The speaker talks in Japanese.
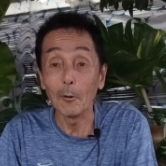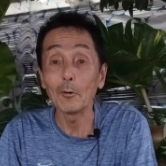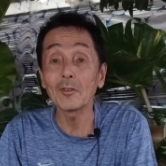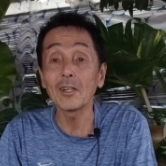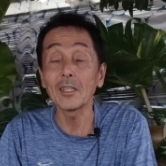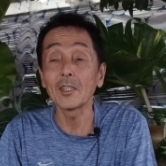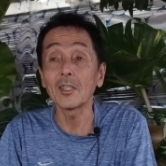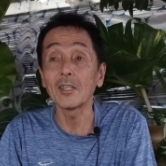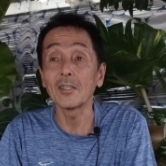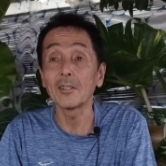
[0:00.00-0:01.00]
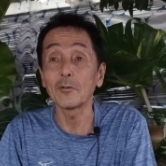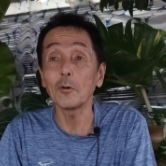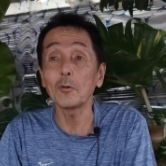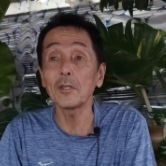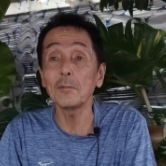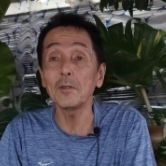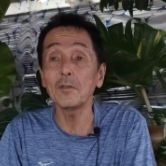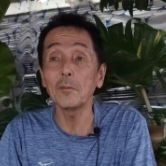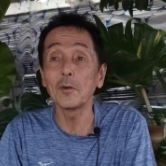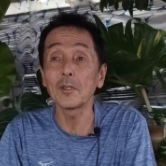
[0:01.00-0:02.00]
大騒ぎしたりしてる、そんな
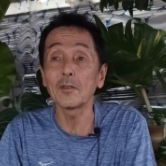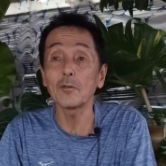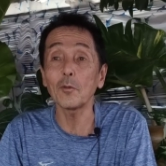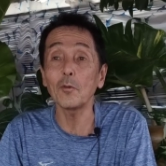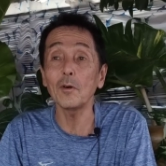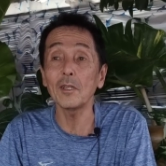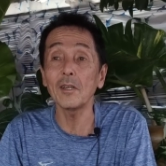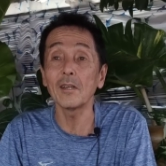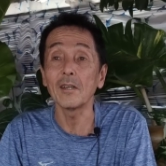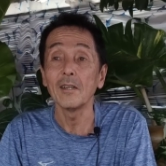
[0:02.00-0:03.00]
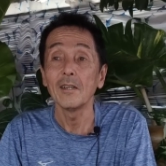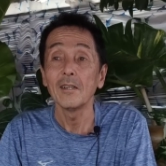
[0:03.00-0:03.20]
店もあって、そこはね、